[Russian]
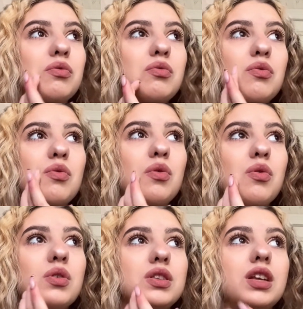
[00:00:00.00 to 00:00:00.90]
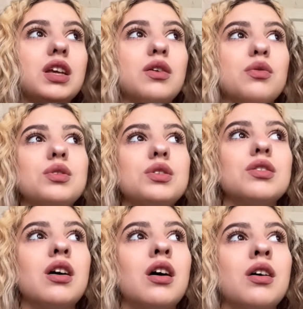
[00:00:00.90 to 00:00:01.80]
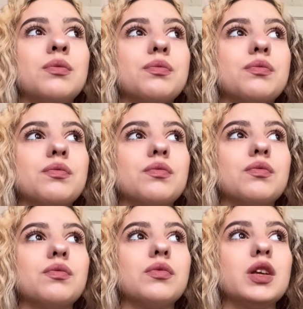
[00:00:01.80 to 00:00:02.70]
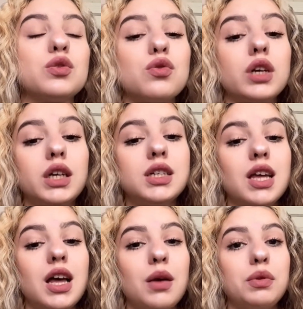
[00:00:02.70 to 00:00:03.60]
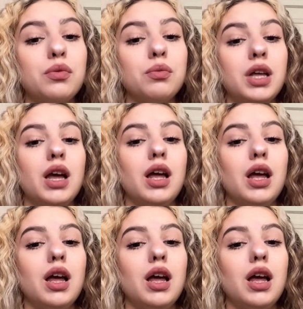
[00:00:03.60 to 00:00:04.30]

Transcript: Вот, такие вот дела. Скоро экзамен у меня.